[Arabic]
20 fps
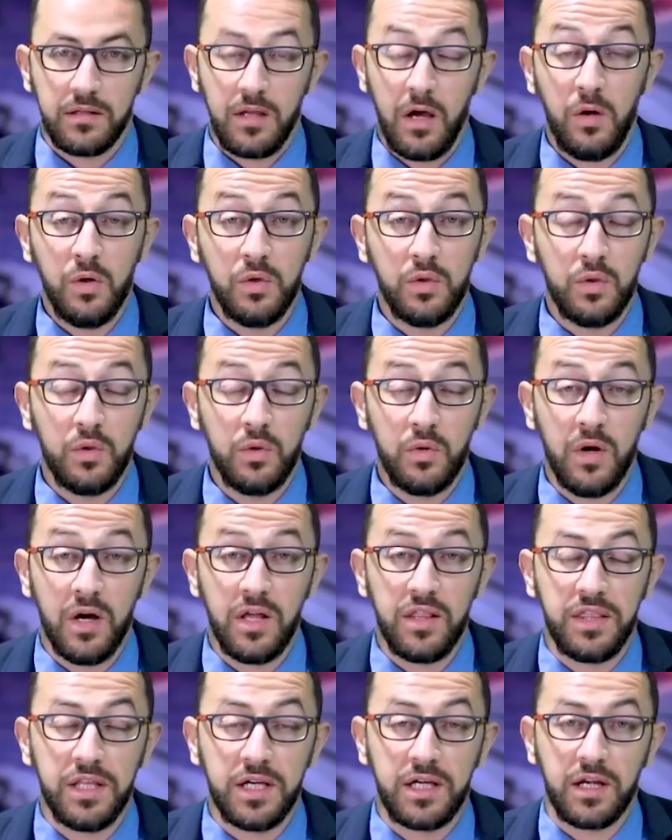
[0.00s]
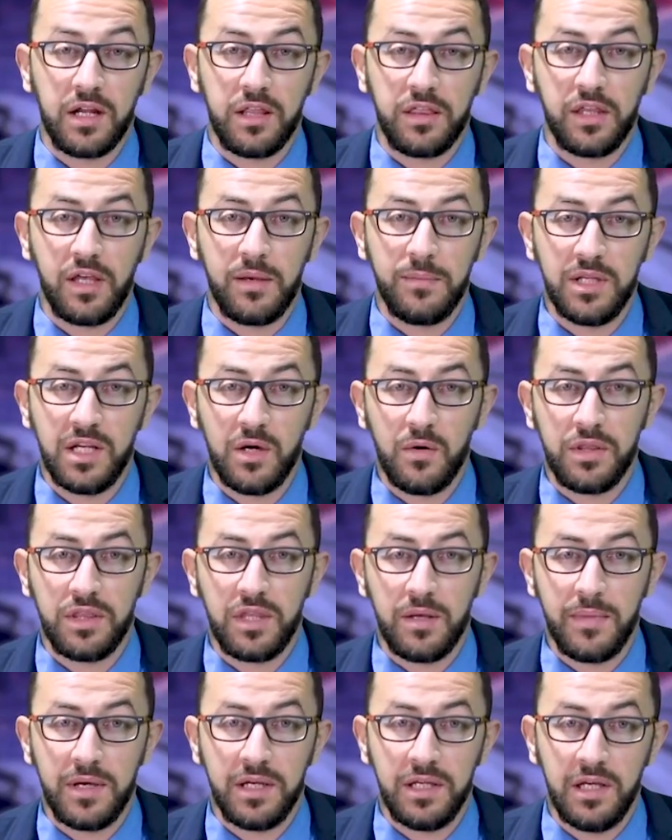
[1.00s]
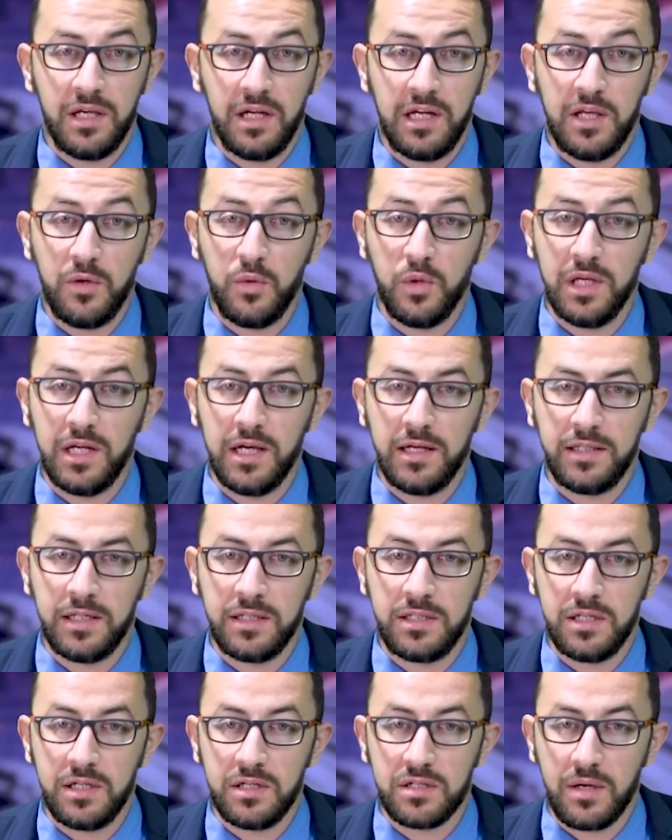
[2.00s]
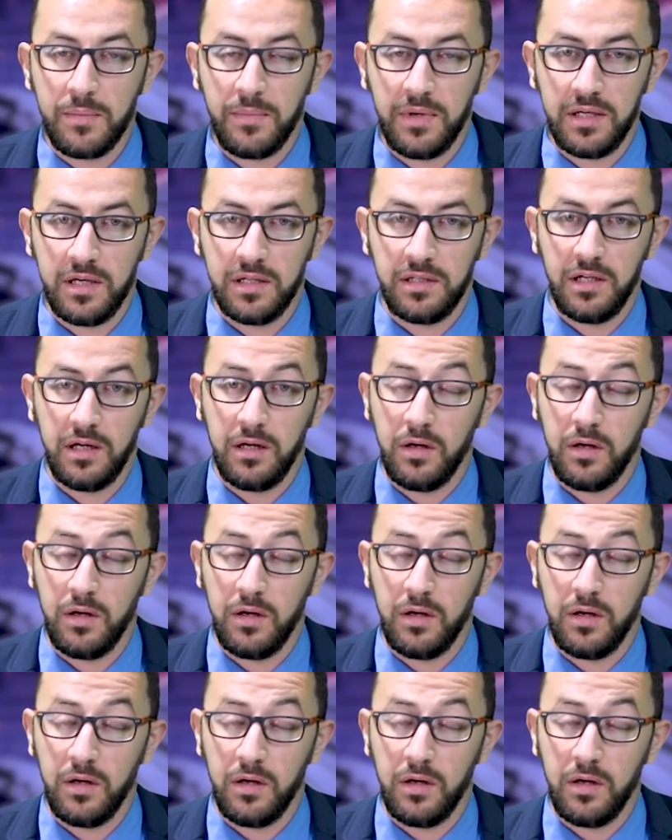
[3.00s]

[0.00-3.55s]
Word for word: تعود الذكرى الثامنة والثمانين لولادة جمعية